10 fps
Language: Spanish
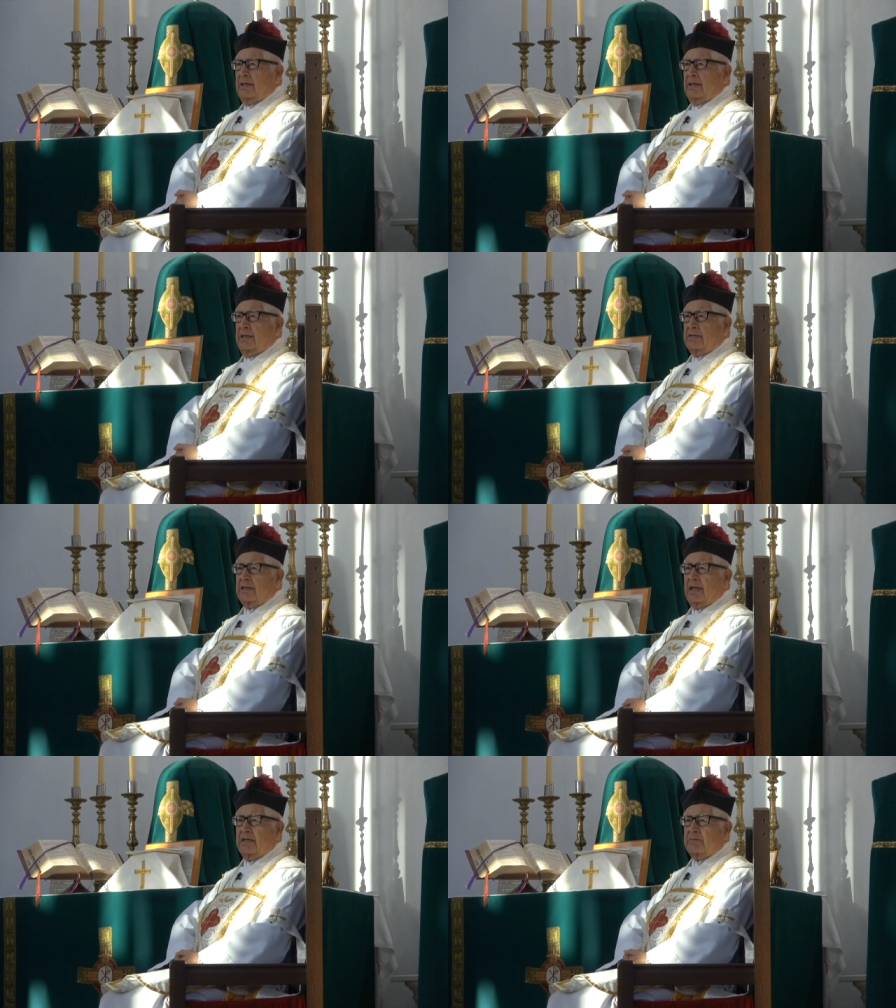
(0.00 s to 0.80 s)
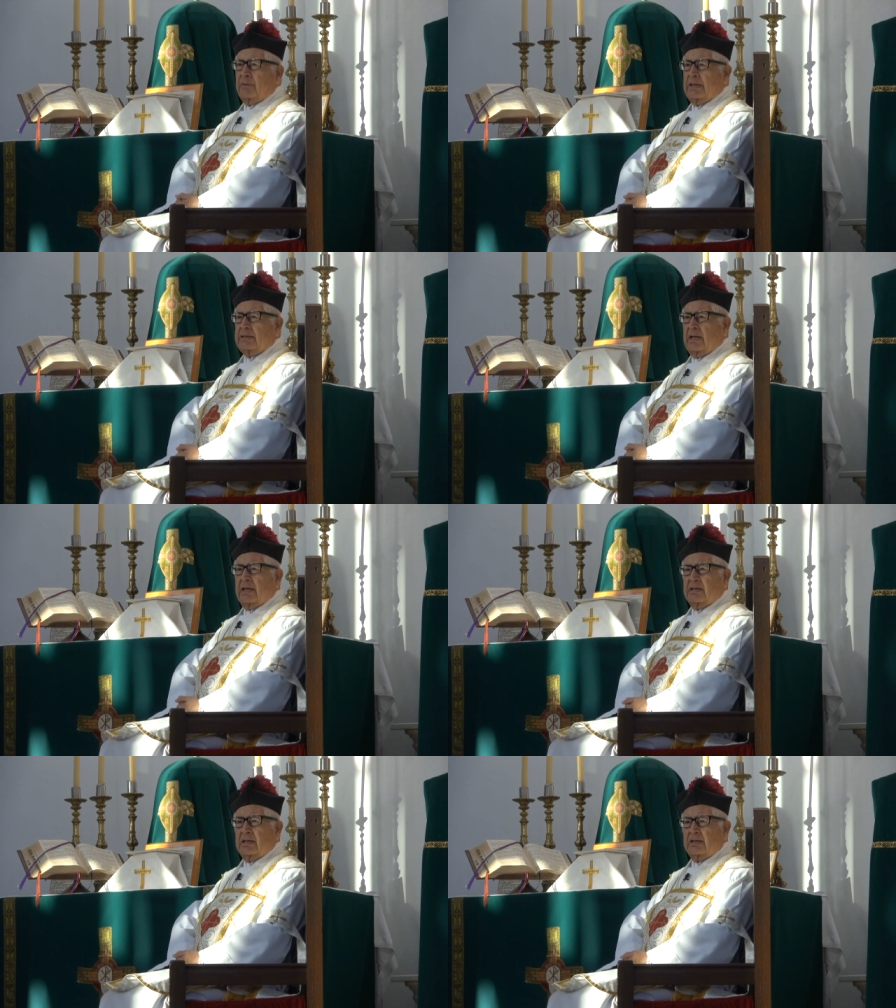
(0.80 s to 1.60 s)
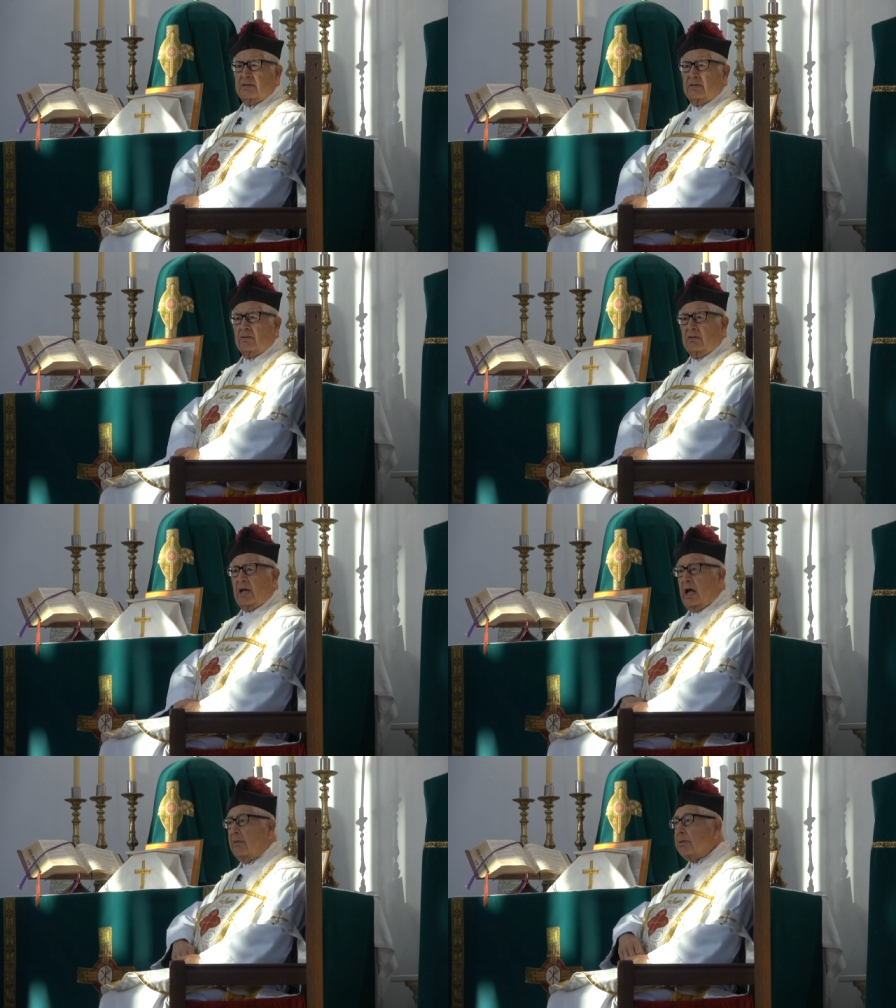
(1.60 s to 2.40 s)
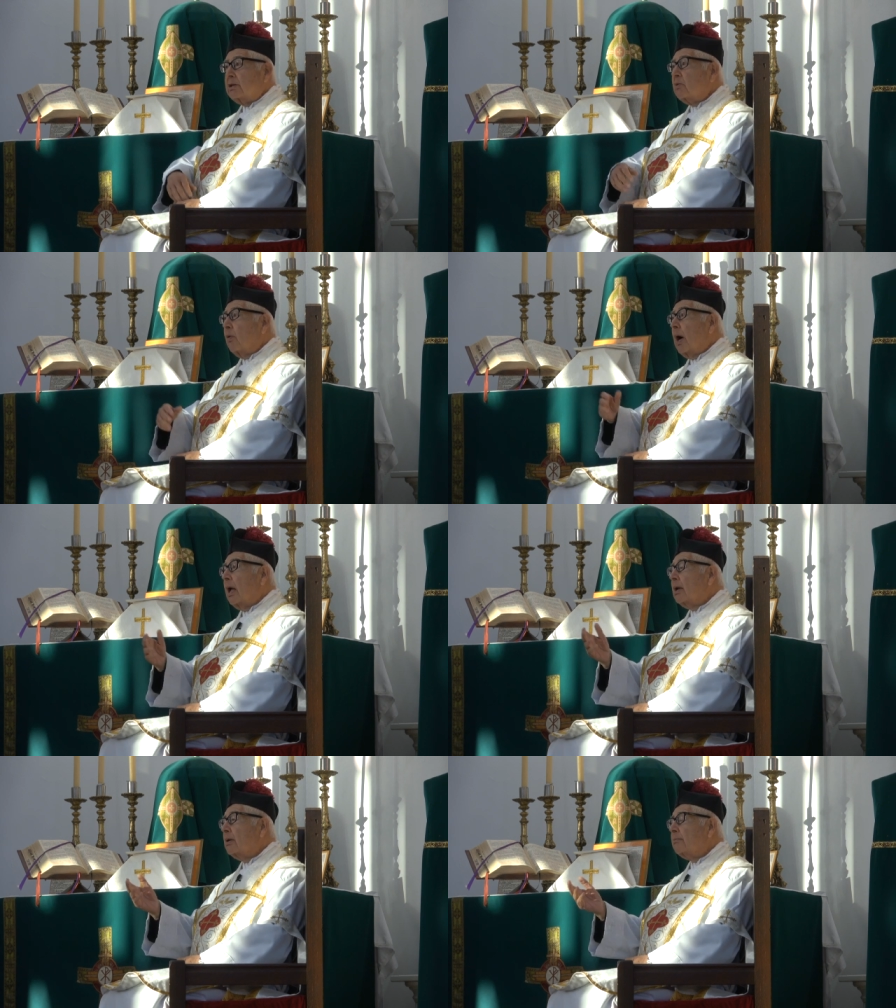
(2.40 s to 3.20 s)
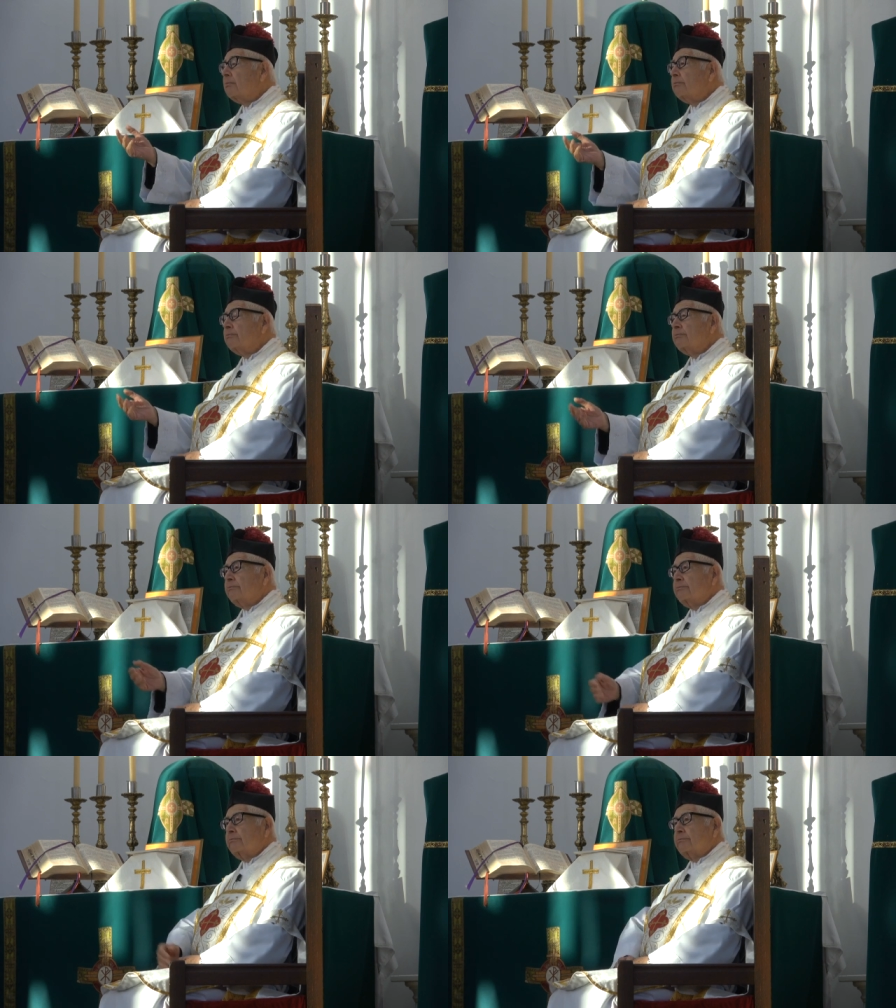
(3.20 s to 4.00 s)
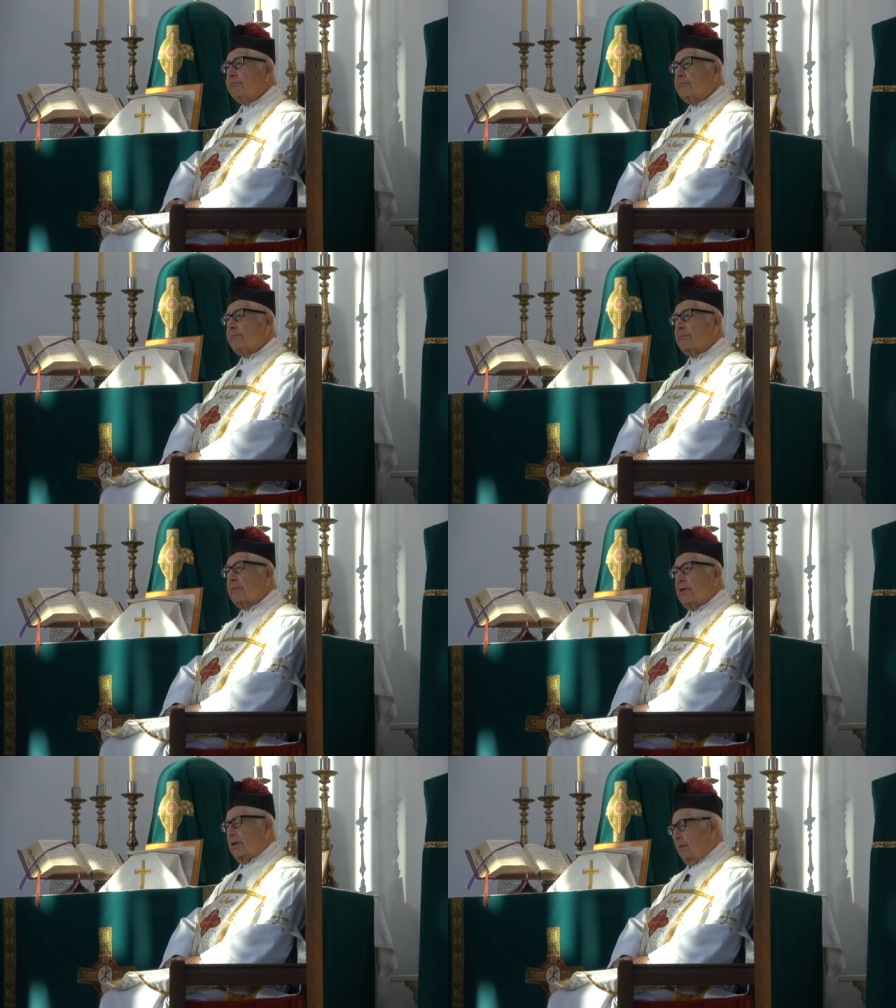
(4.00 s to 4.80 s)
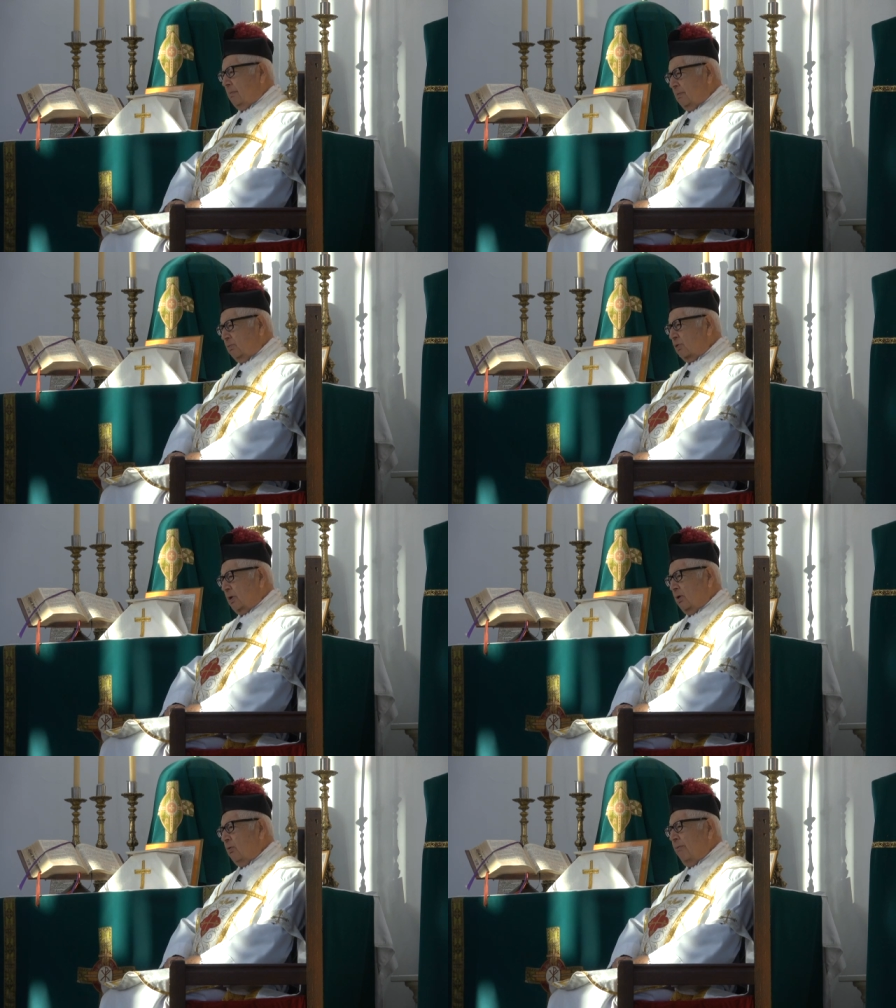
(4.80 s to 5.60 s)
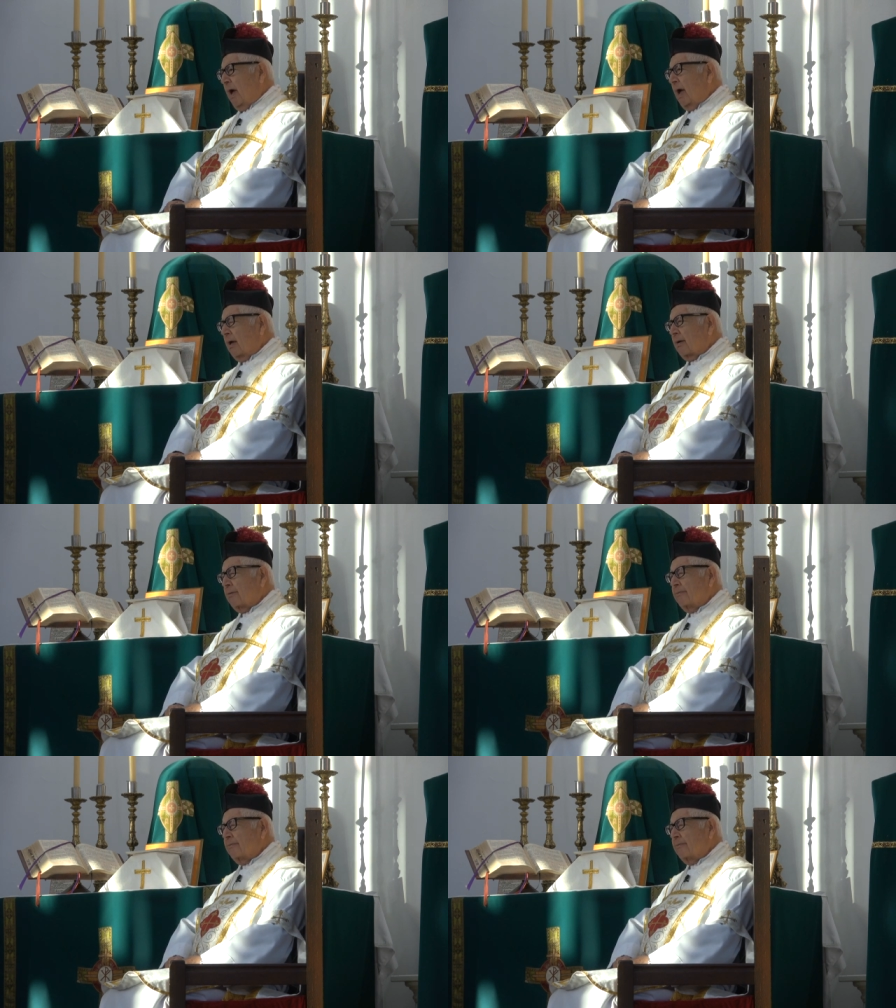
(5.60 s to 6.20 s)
Esa es pues la intención habitual que debemos renovar